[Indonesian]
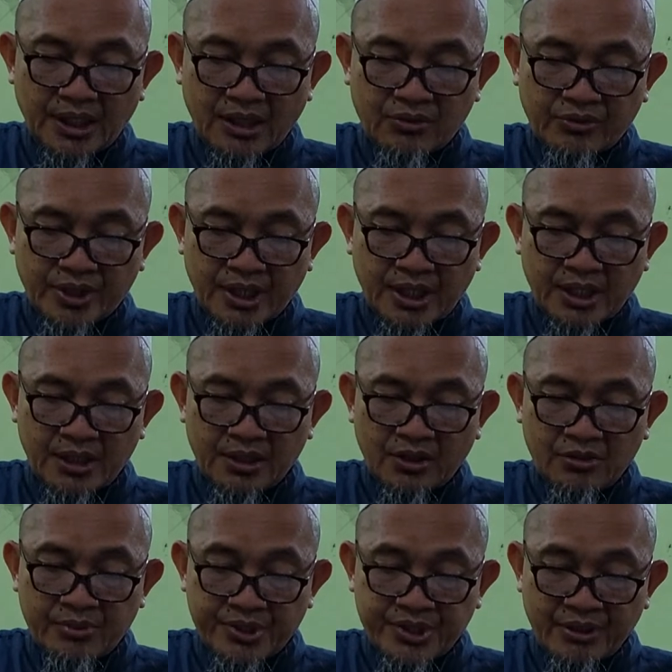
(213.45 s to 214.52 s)
Aku rela
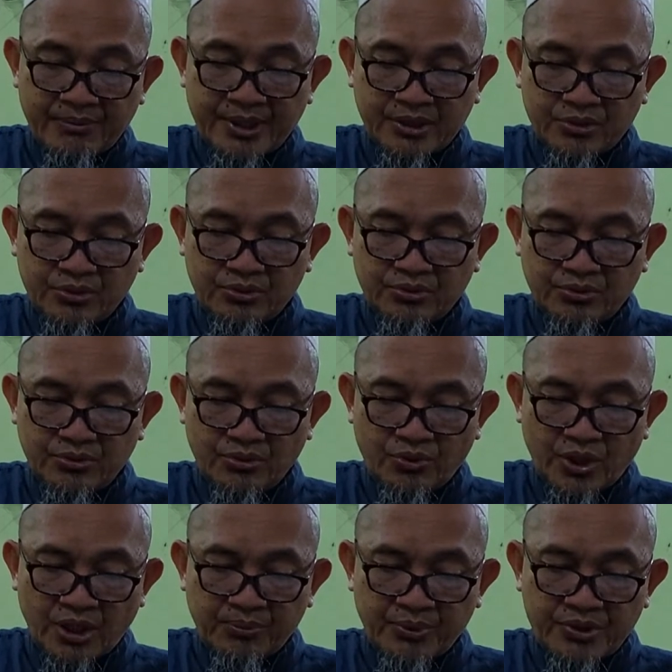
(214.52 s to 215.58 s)
engkau bersamaku,
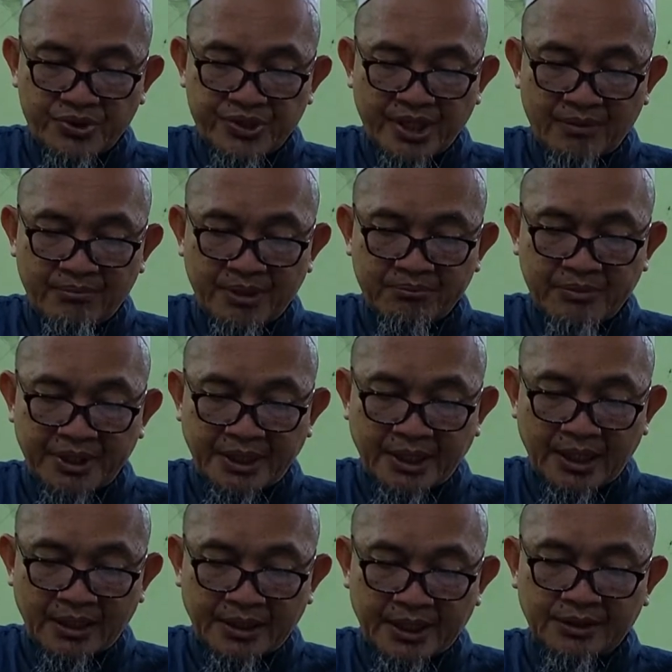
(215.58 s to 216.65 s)
walaupun zaman
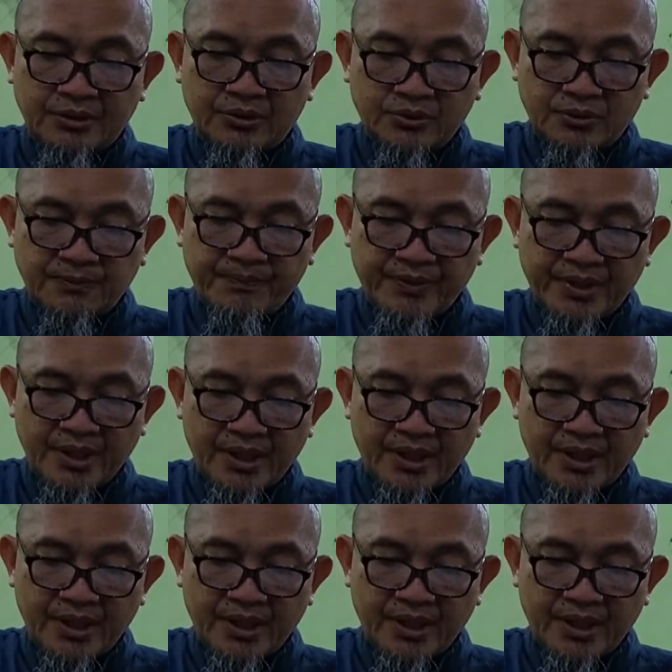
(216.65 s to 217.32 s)
meninggalkanku.